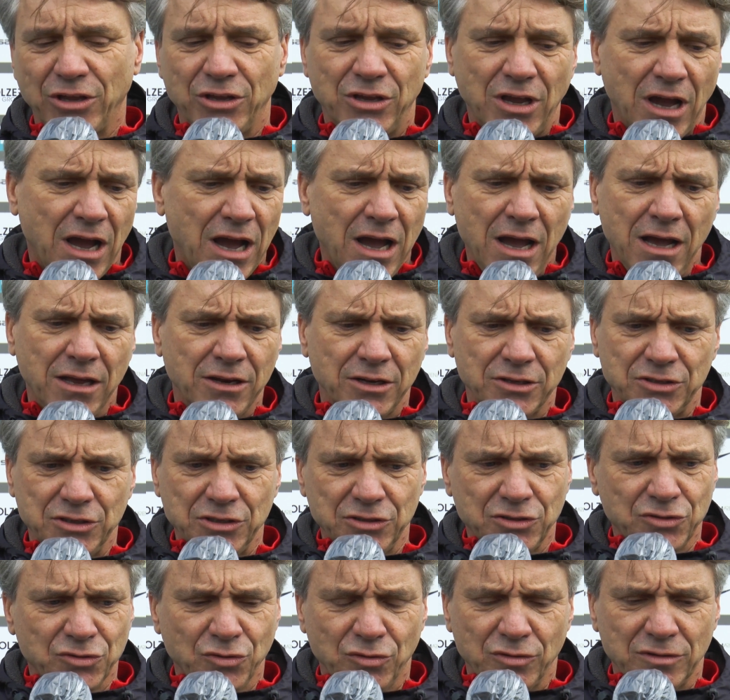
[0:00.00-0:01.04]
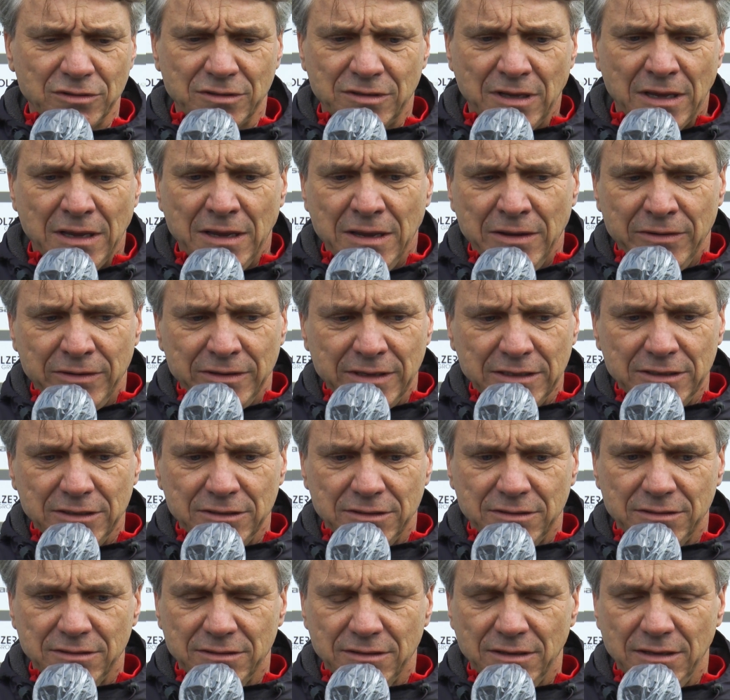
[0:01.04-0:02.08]
Ja, das ist so. Ich, wie gesagt,
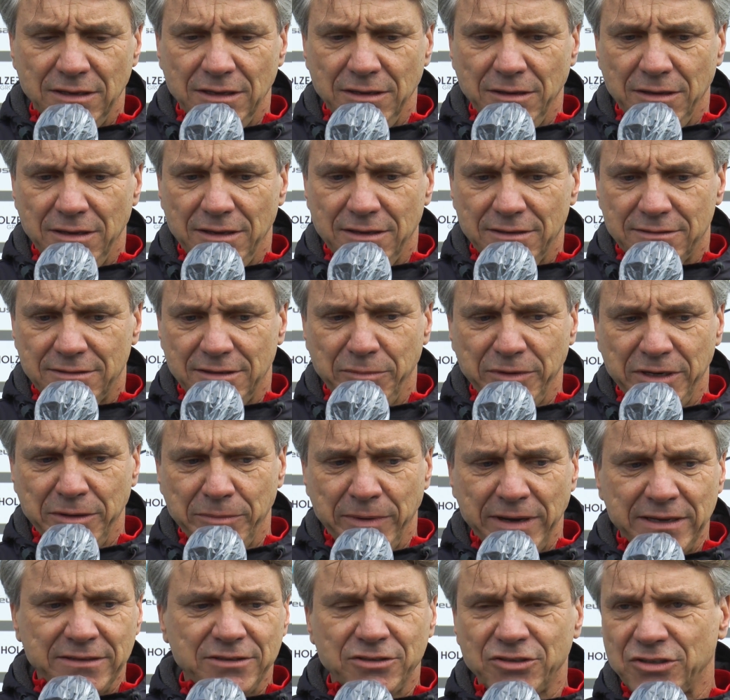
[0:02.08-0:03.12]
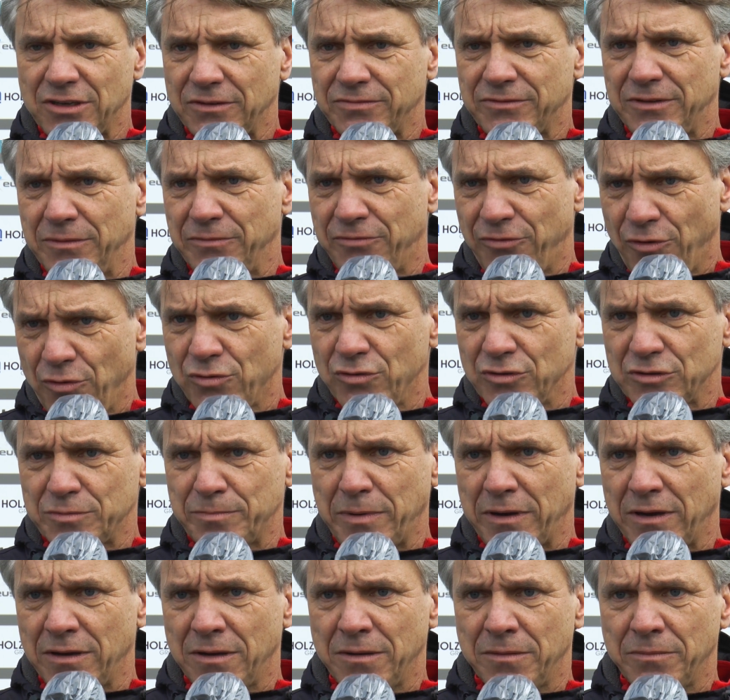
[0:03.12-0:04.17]
ist, äh, ist immer die Meisterschaft im Fokus
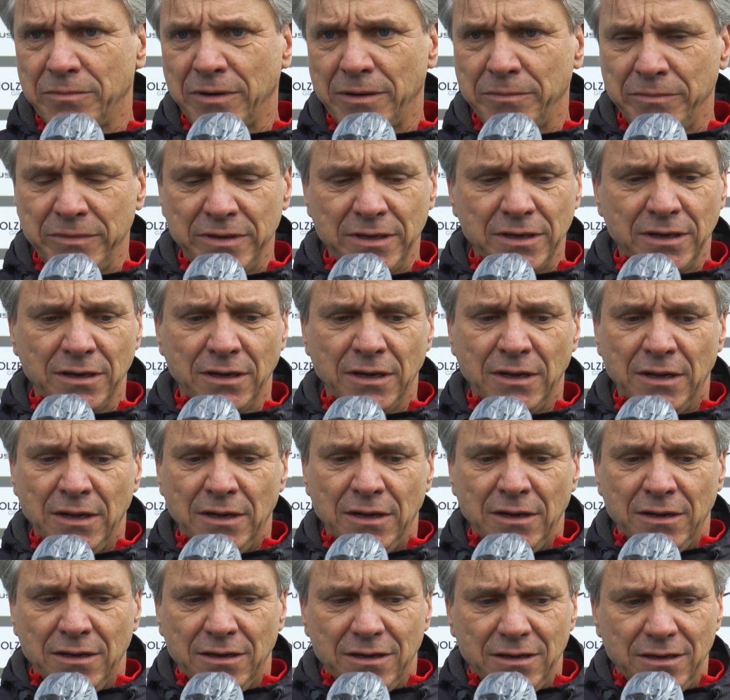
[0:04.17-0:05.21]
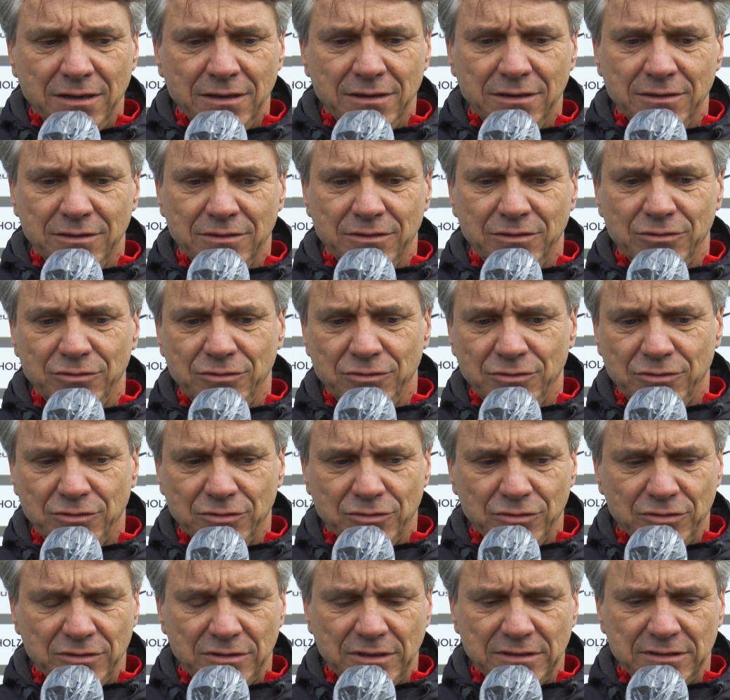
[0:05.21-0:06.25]
bei, bei mir. Äh, und,
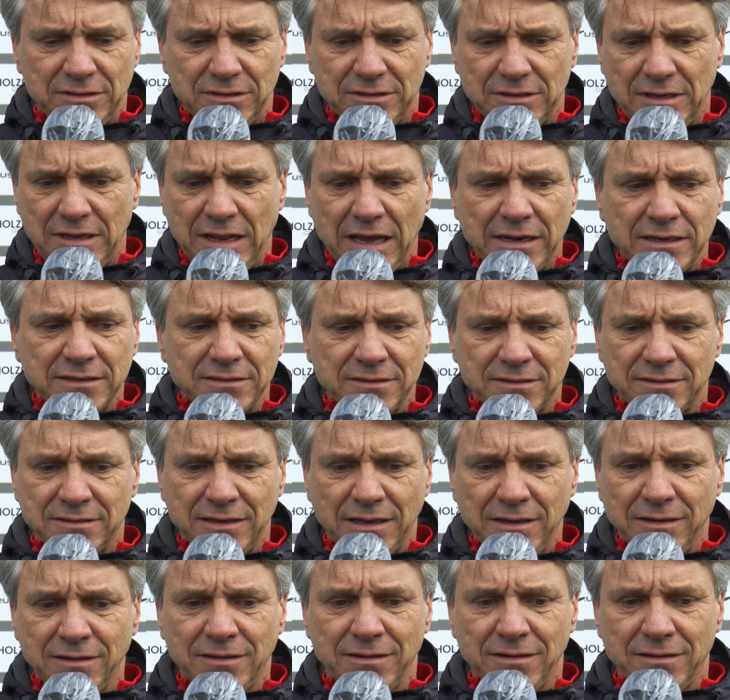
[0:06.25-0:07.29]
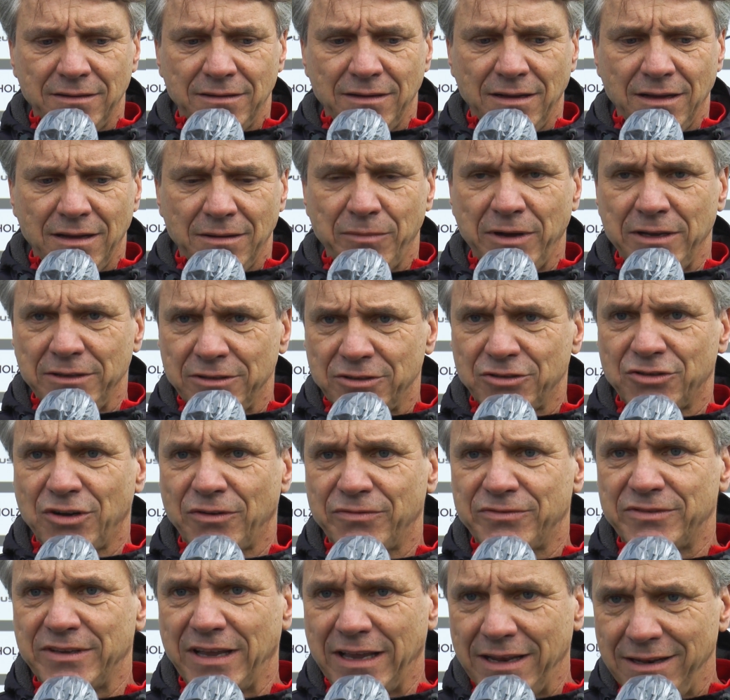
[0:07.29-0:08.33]
und das ist klar, dass es dann nach
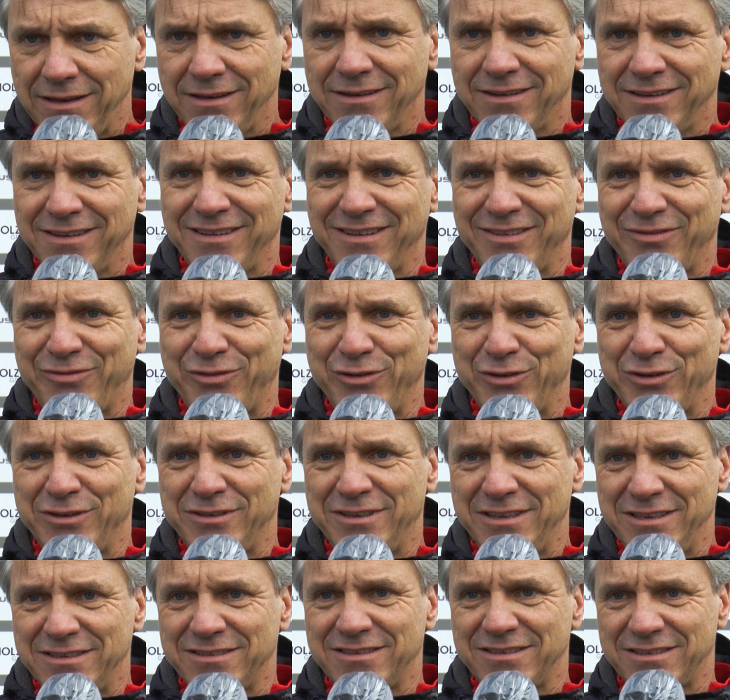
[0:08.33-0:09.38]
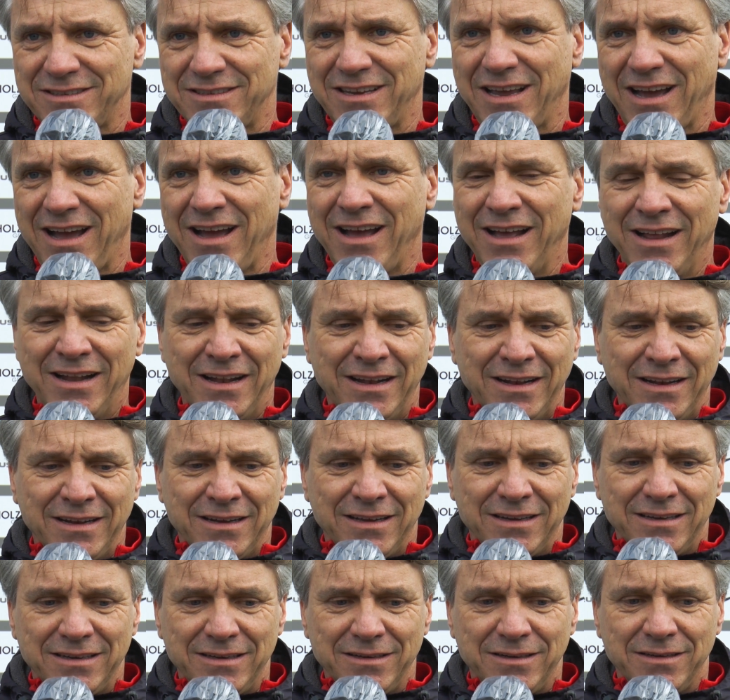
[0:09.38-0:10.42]
Meisterschaftsende für dieses Jahr
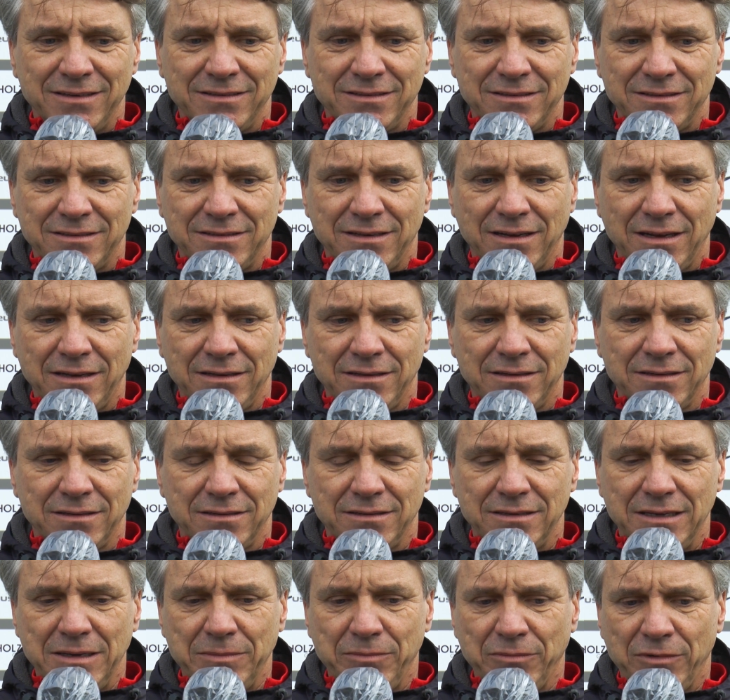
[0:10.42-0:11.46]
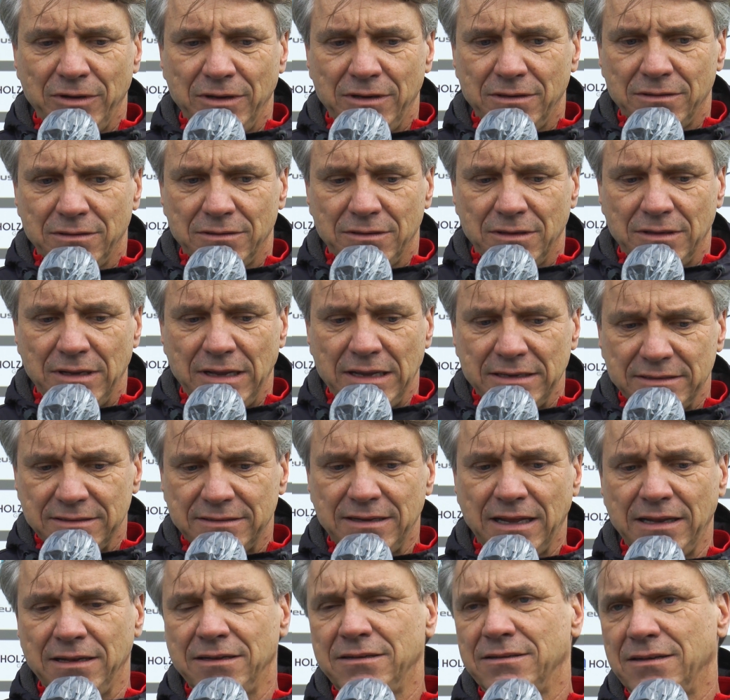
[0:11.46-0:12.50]
äh, dann eben
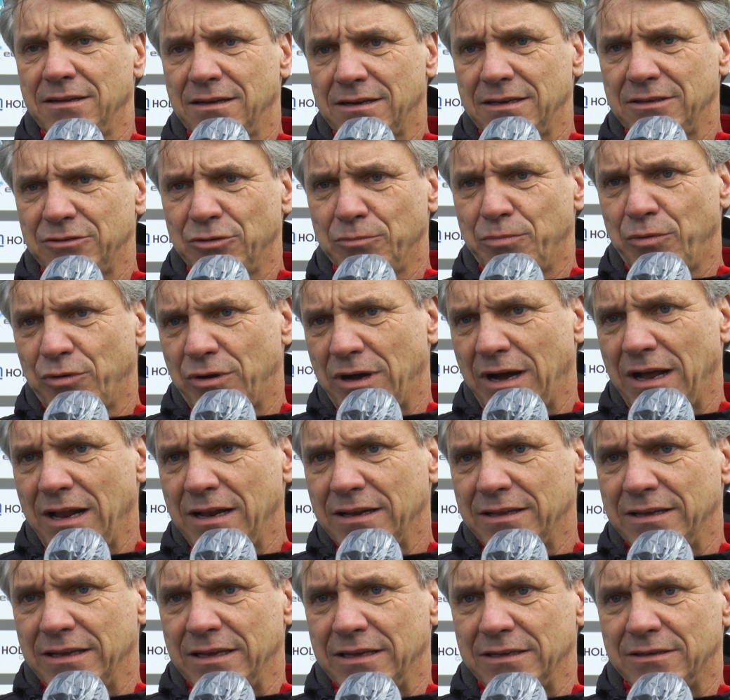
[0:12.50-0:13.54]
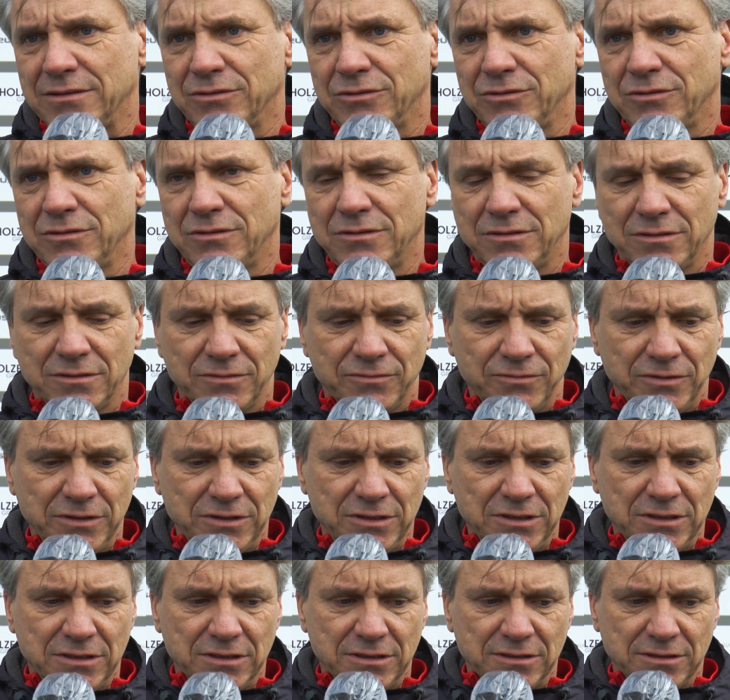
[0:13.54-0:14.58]
erst dann Richtung Pokal geht. Und
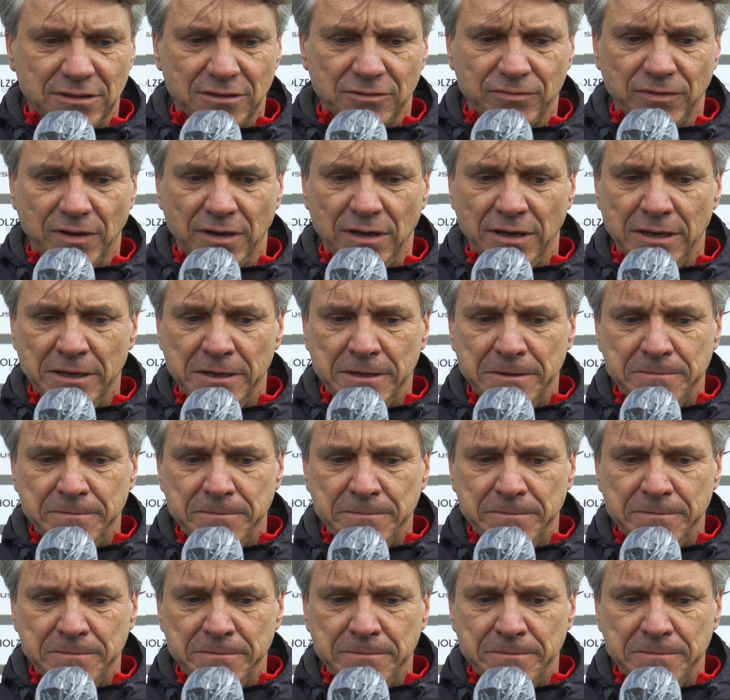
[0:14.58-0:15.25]
wichtig ist, dass wir